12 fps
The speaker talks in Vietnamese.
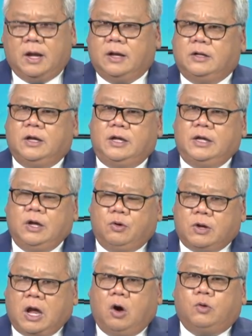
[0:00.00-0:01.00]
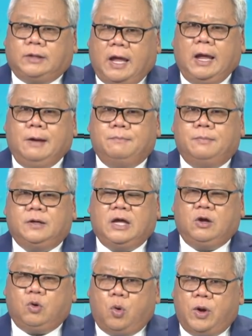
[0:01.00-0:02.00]
Nó yêu cầu thêm
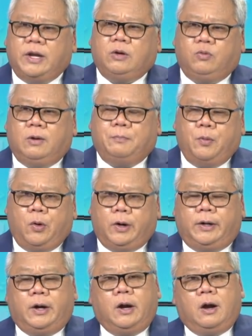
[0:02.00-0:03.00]
cái credit report